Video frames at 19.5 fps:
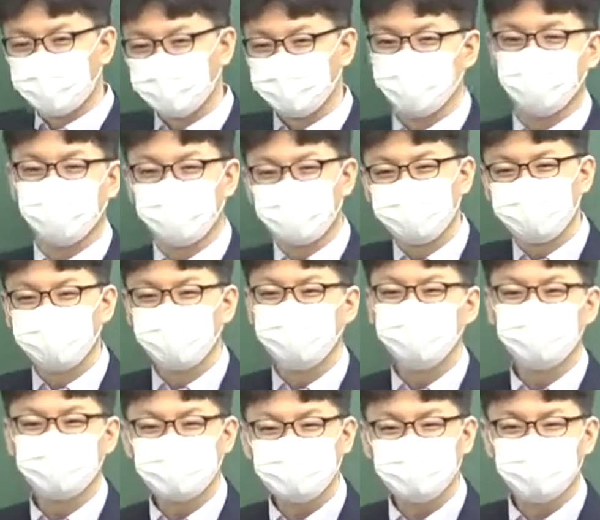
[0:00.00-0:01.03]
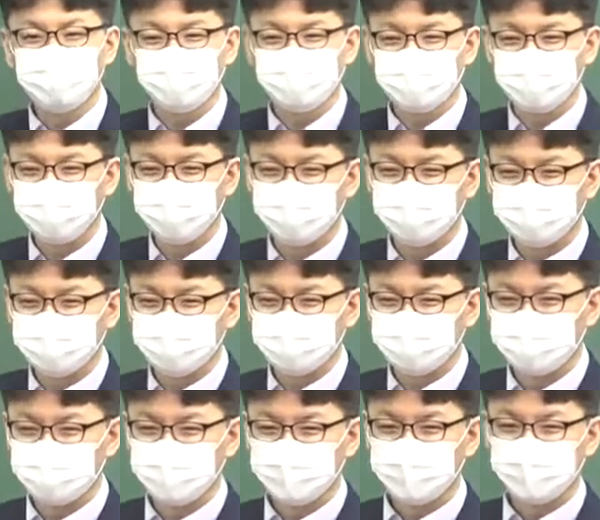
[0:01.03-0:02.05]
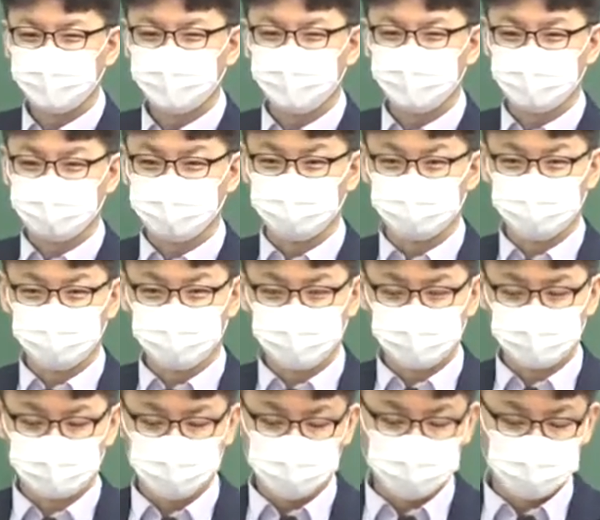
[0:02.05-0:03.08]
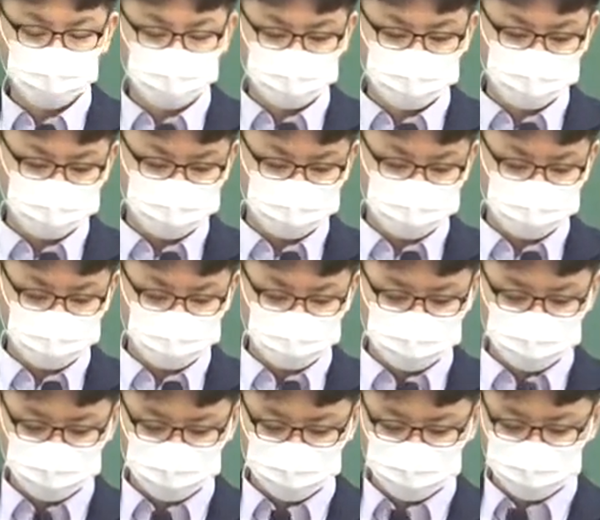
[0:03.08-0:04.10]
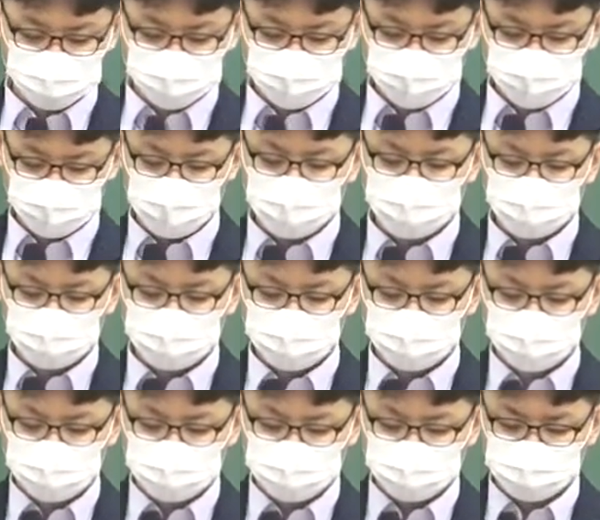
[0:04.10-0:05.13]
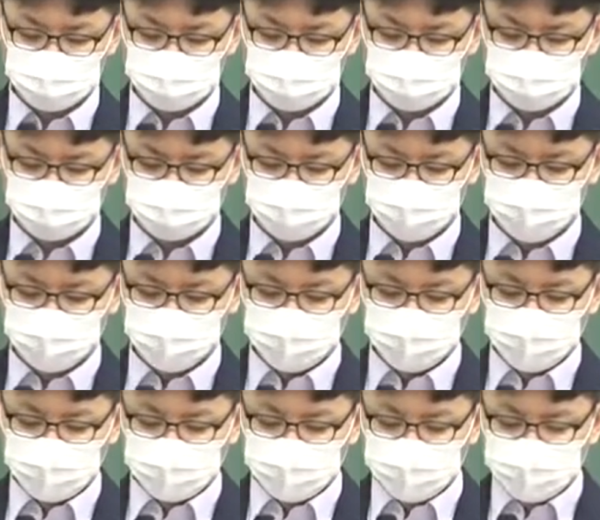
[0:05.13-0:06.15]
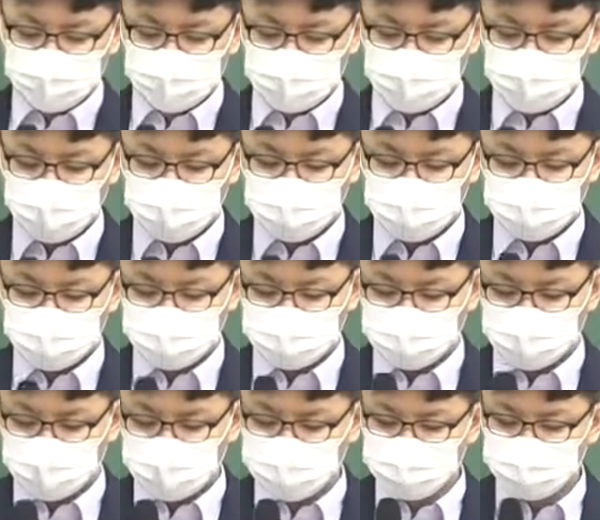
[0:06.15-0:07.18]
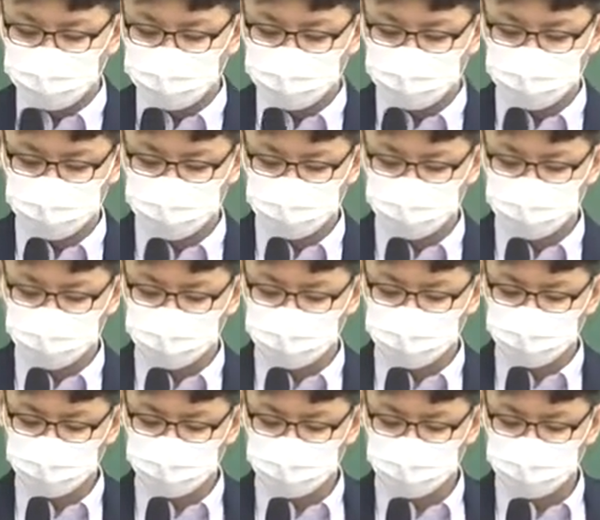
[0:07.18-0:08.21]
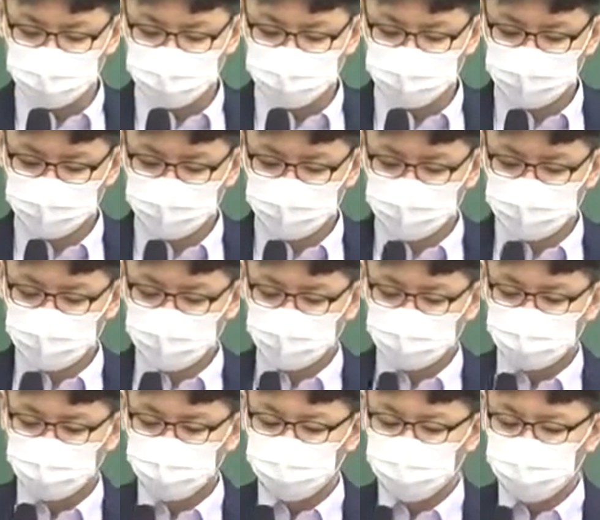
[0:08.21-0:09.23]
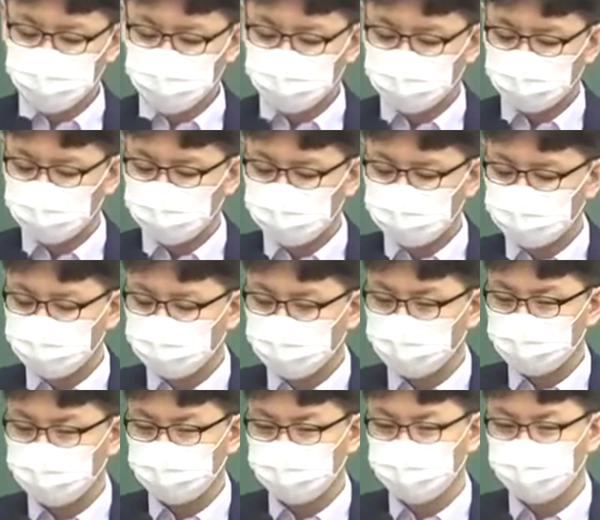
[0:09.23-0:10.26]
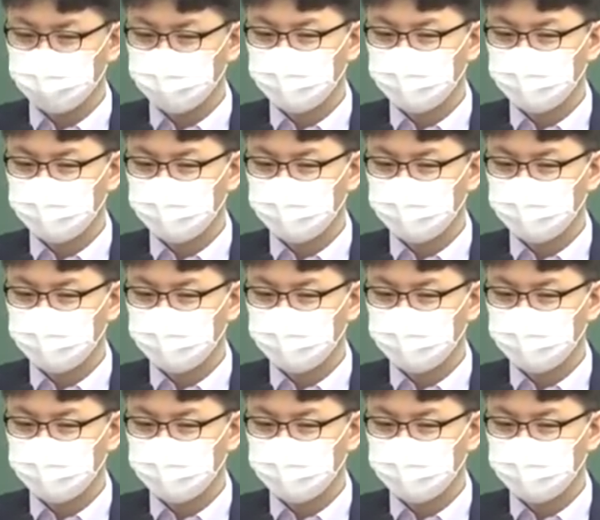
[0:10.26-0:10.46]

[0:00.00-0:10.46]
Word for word: 안 돼. 이거 정부가 직접 해야 되는 것들은 그죠? 법으로 다 이제 돼 있는 경우 많죠. 그래서 민간이탈 할 때 아무거나 다 되는 게 아니라 국민의 권리 의무하고는